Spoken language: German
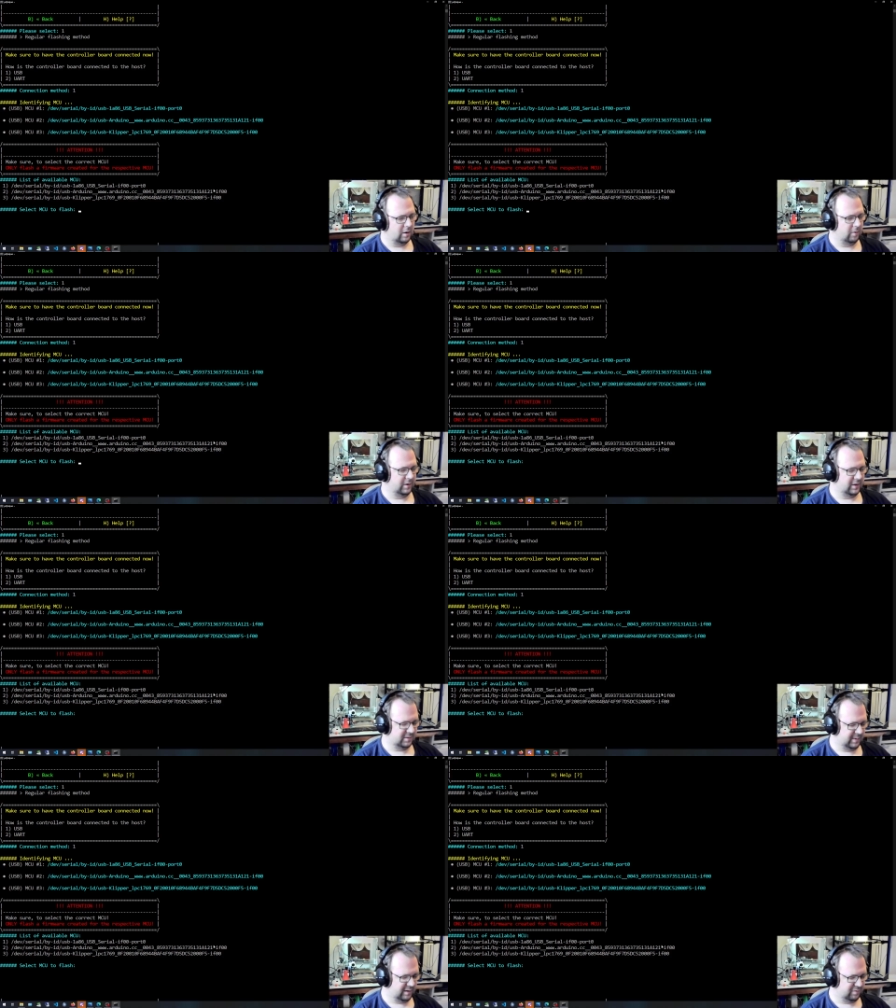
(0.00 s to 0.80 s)
Und
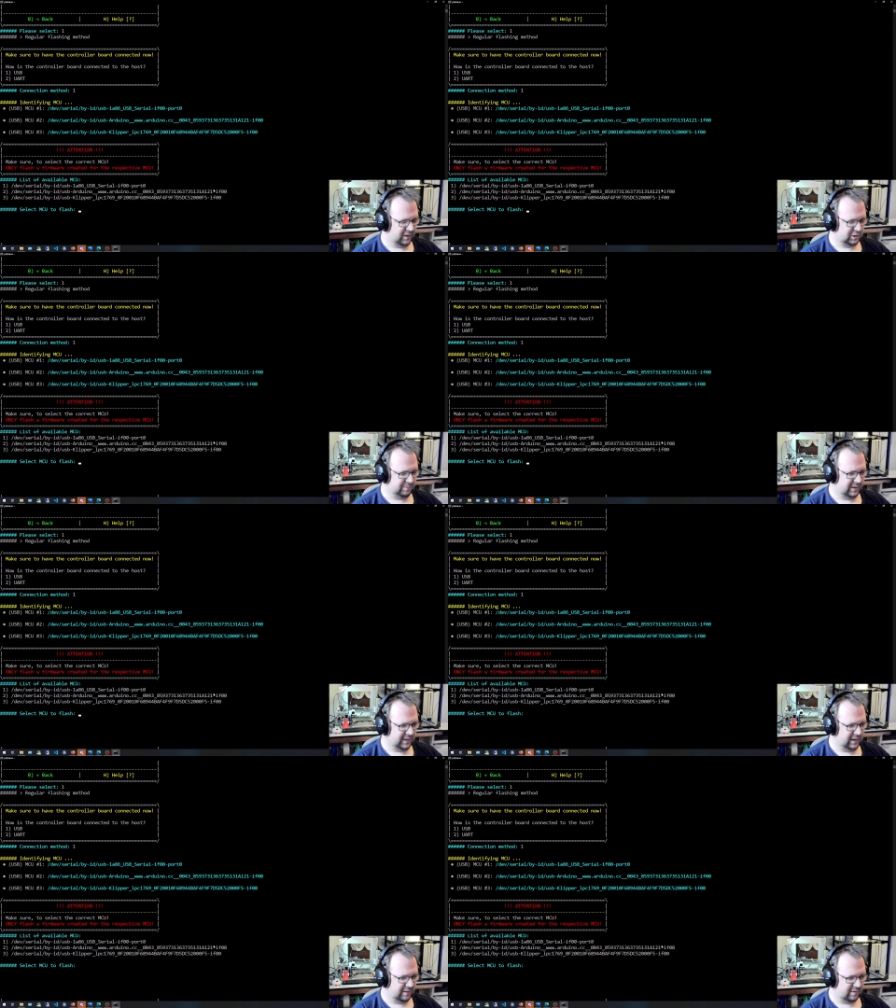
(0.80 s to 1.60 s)
deswegen flashen wir
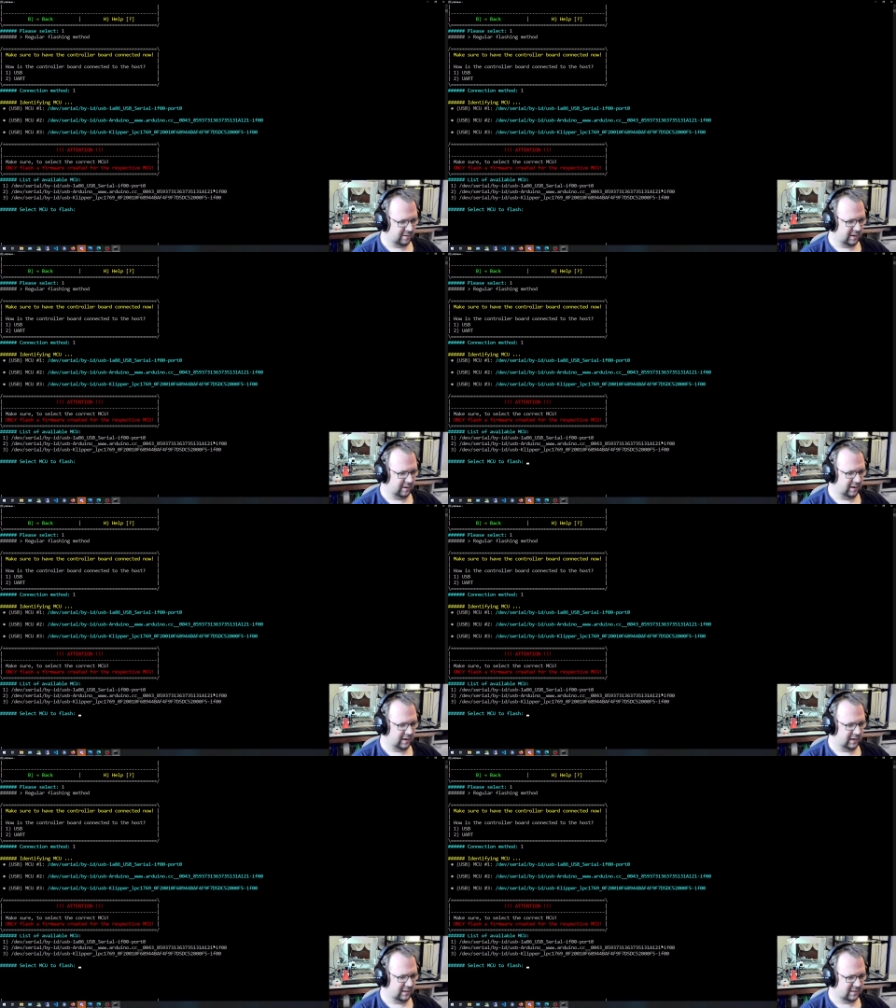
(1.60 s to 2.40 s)
den jetzt dann
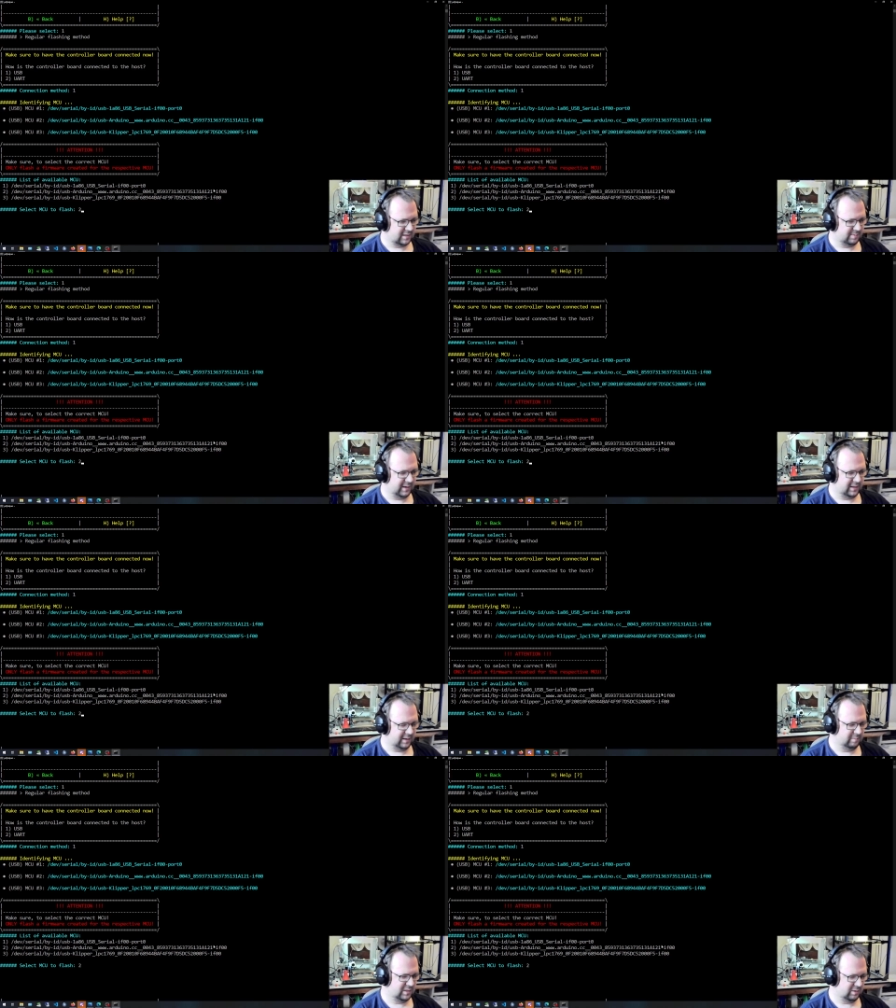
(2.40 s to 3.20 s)
als zweite
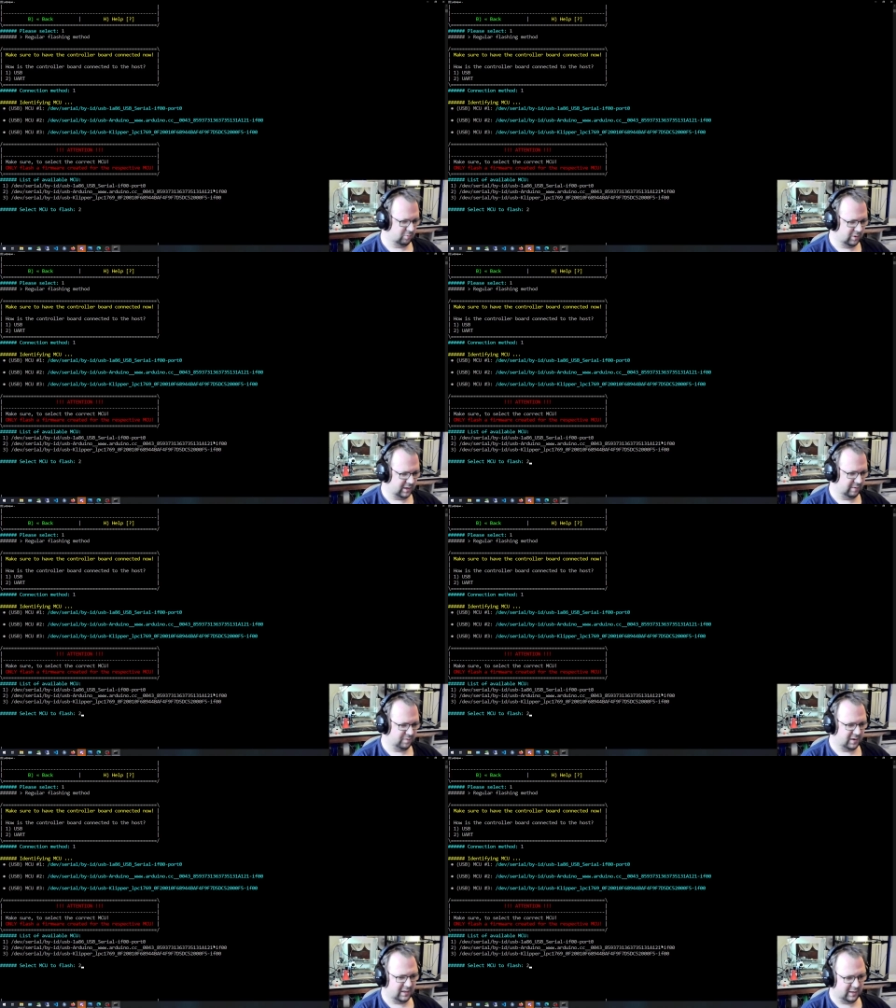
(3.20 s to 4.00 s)
MCU in dem Falle.